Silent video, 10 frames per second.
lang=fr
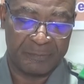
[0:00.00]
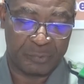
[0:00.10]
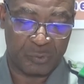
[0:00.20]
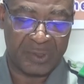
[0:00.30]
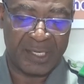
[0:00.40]

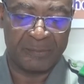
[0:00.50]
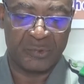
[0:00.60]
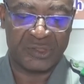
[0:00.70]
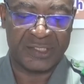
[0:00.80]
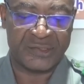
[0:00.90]
programmes
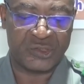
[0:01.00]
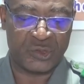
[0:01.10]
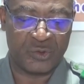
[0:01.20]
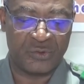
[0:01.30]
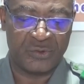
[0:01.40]
de
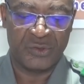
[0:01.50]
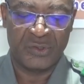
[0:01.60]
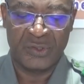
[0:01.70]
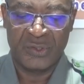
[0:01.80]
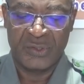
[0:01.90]
gestion
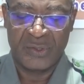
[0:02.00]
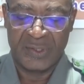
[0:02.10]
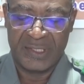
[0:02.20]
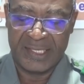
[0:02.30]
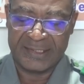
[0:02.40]

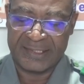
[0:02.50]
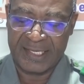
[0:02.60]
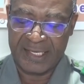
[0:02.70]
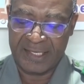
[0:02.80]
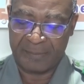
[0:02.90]
des
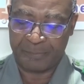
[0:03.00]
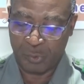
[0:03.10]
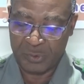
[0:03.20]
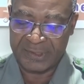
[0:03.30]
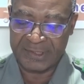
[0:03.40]
aires
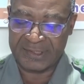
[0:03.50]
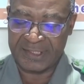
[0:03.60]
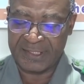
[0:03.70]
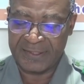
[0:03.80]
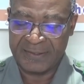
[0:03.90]

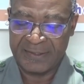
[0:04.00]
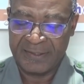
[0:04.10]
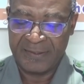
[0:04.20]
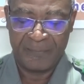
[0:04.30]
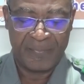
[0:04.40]
protégées
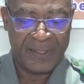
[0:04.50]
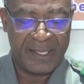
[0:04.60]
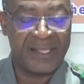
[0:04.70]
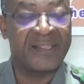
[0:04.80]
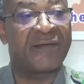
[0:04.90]

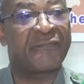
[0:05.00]
et des